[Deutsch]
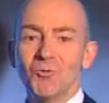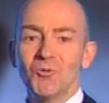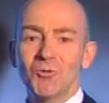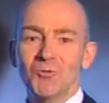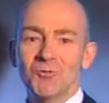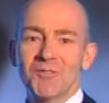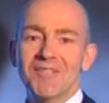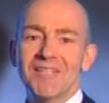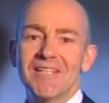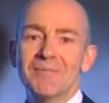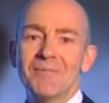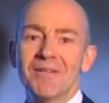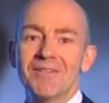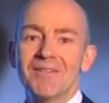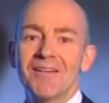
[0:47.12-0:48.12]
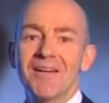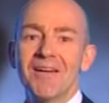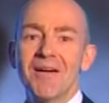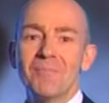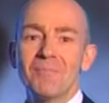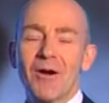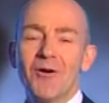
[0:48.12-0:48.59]
und Unternehmen
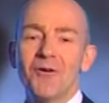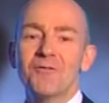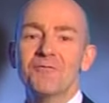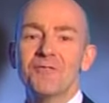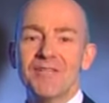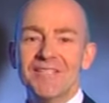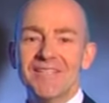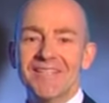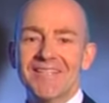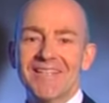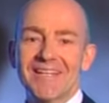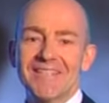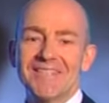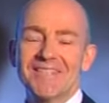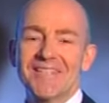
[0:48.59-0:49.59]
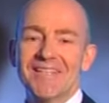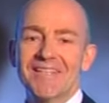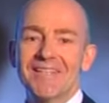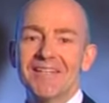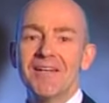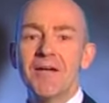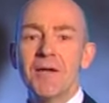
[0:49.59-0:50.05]
brauchen für ihre
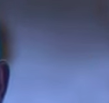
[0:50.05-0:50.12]
Grenzgänge